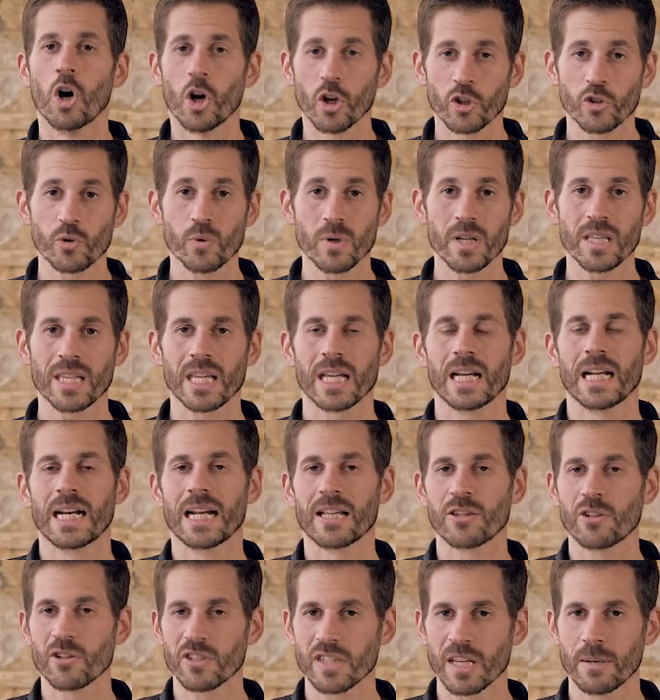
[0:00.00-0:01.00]
Ensuite, la
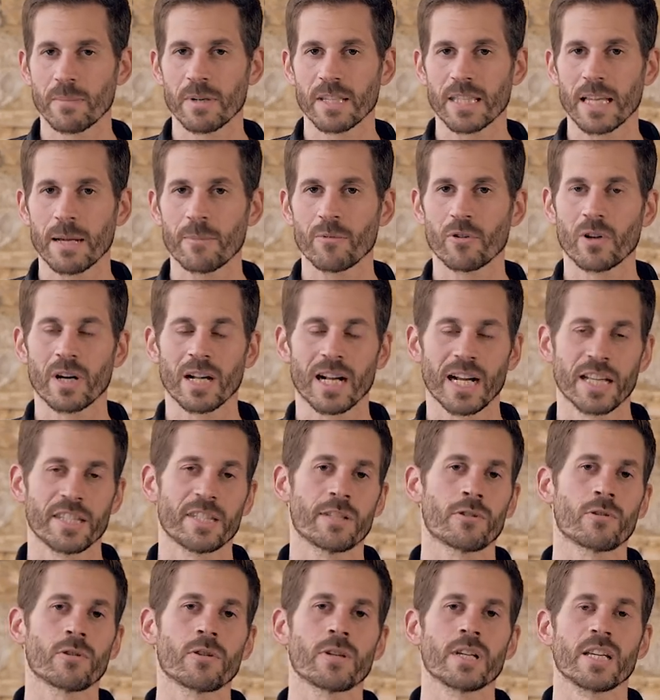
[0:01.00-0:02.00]
deuxième étape de la
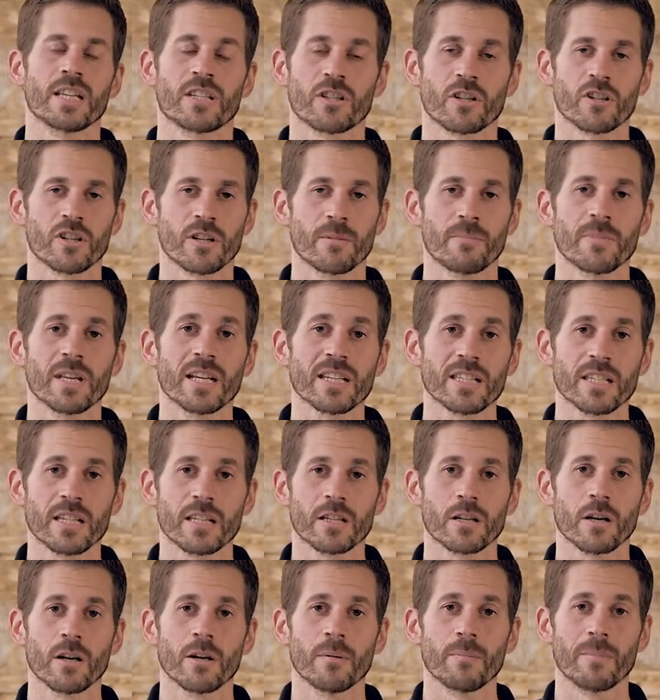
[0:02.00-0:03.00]
gratitude, et ce que j'aime bien, c'est
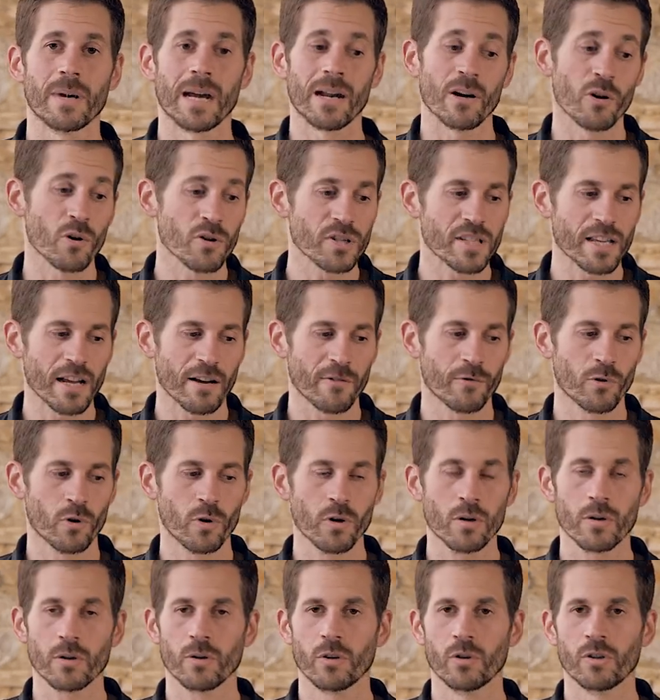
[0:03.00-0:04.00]
que bah, le
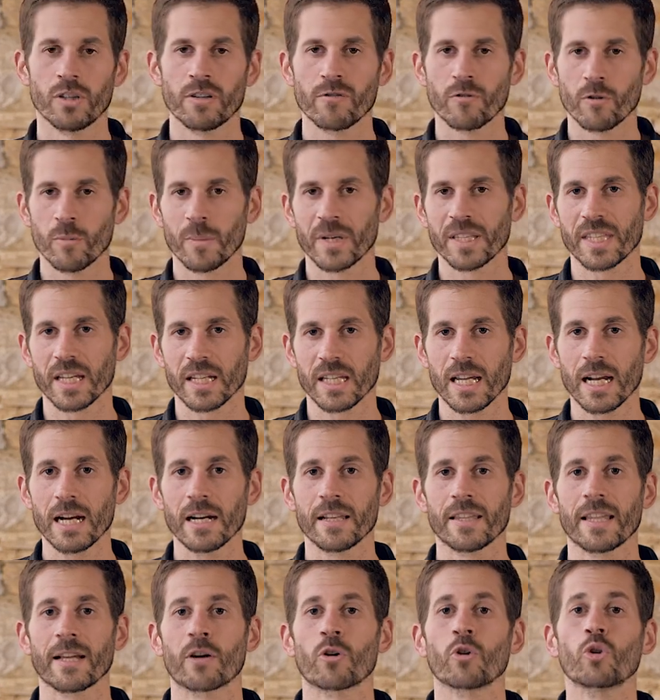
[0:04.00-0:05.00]
cerveau, au niveau
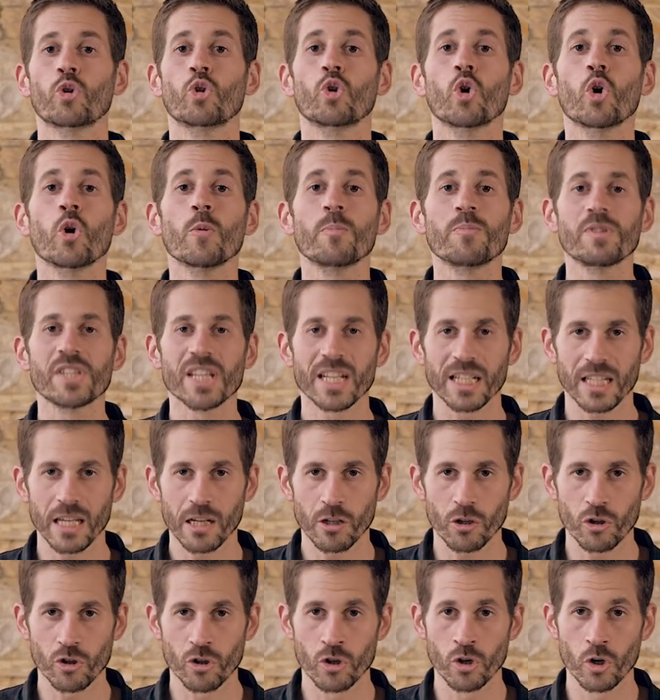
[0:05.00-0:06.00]
matériel, dès qu'on obtient
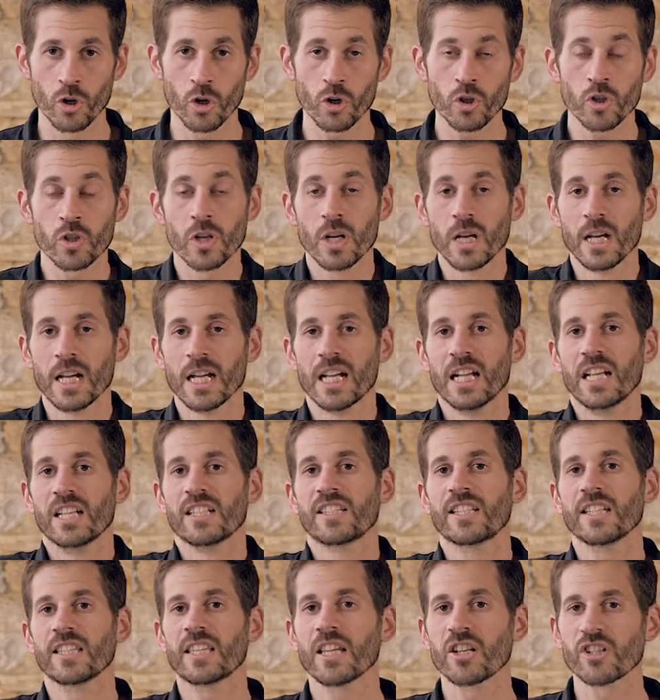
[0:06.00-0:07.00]
quelque chose,
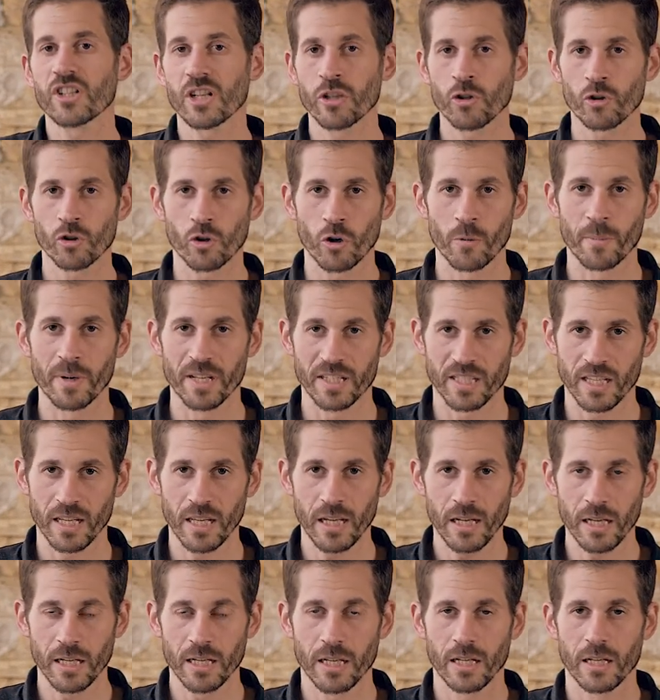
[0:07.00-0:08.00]
c'est déjà notre
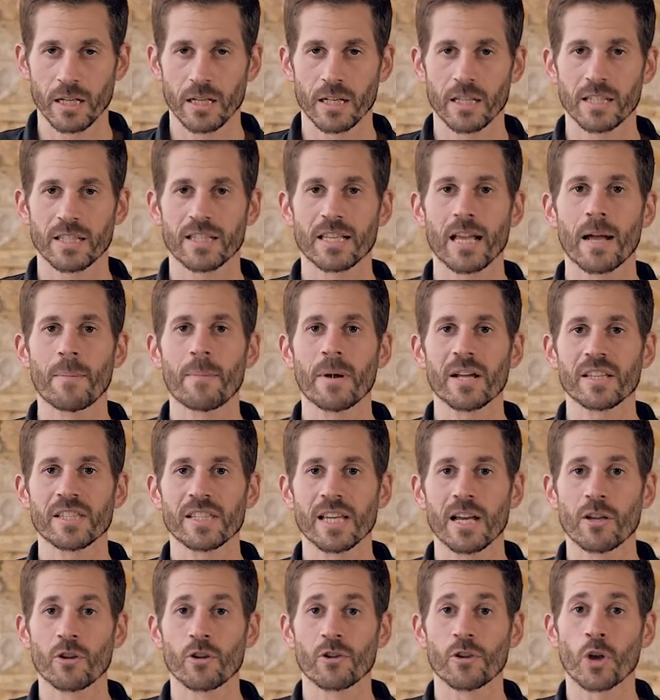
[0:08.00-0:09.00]
passé, ça appartient
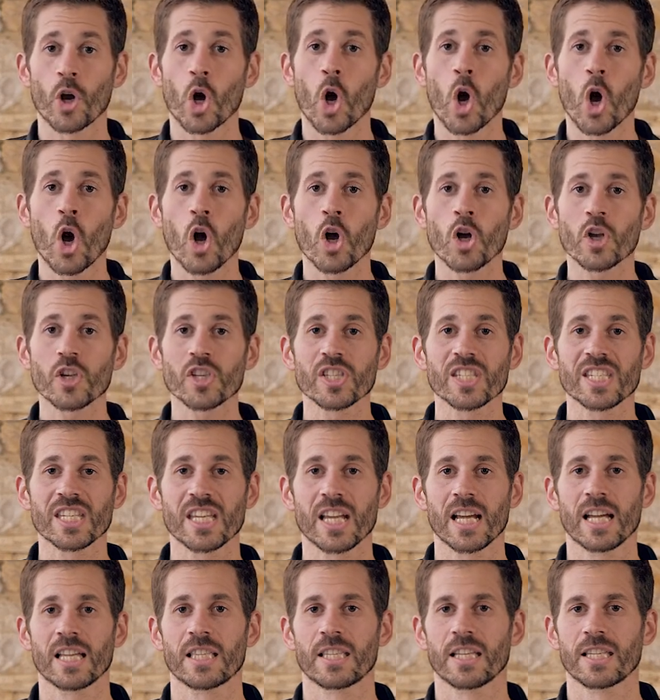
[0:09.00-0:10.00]
à notre
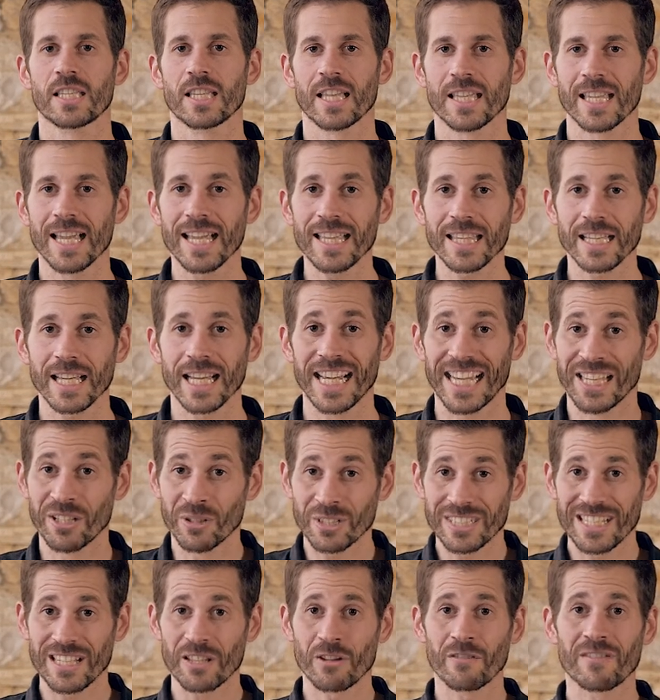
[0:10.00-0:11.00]
ancien état d'être, et
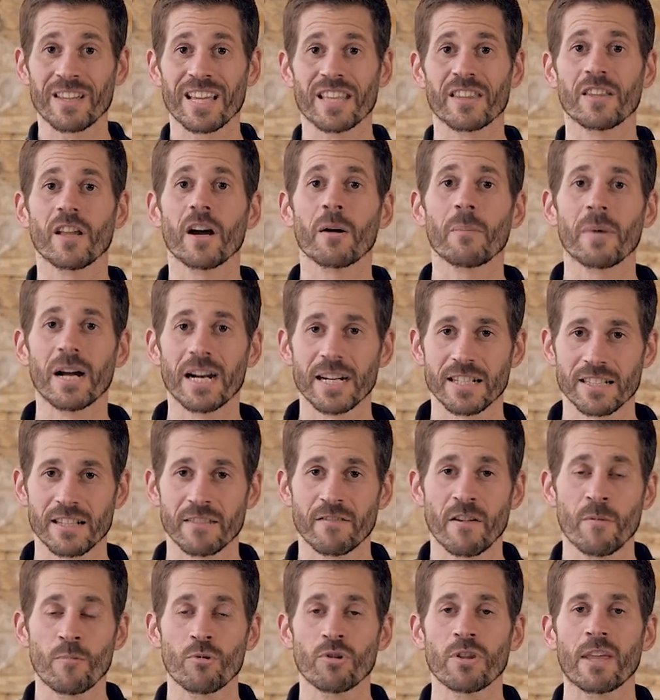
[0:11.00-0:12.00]
donc ça devient normal, ça
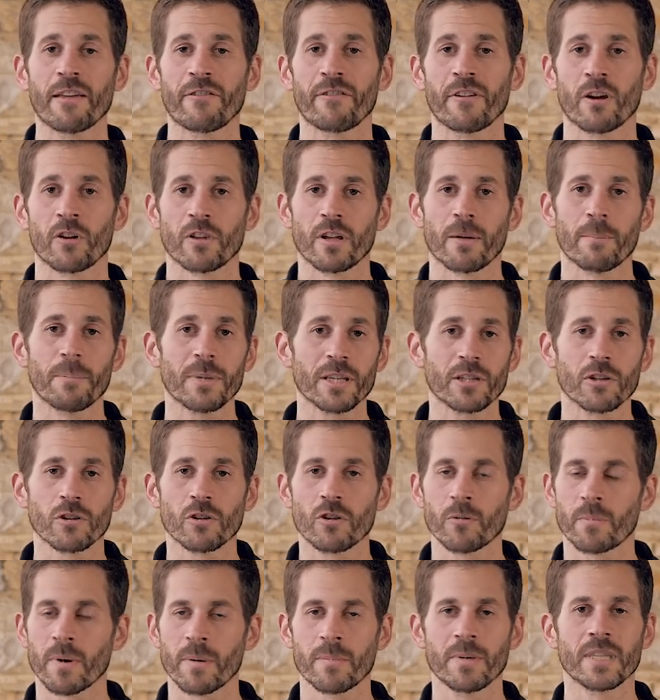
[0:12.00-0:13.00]
fait plus d'effet, on a le pic de
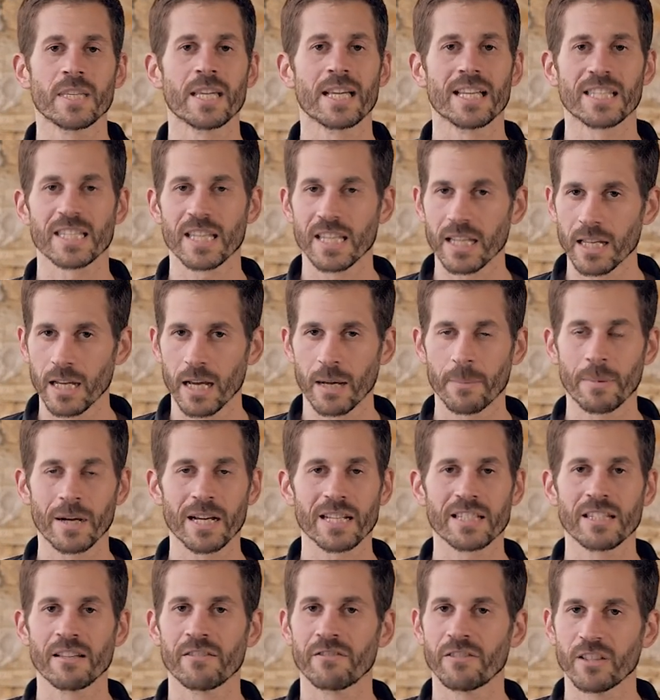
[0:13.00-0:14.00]
dopamine et après
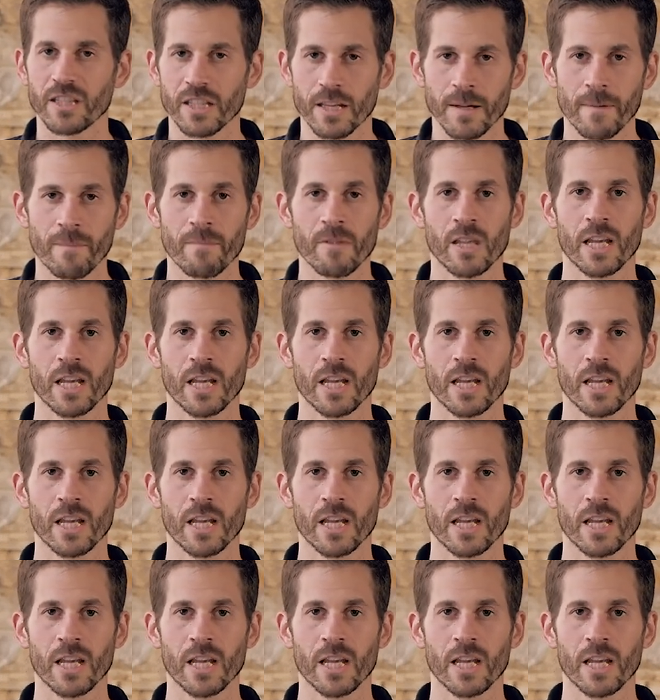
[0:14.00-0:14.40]
c'est fini.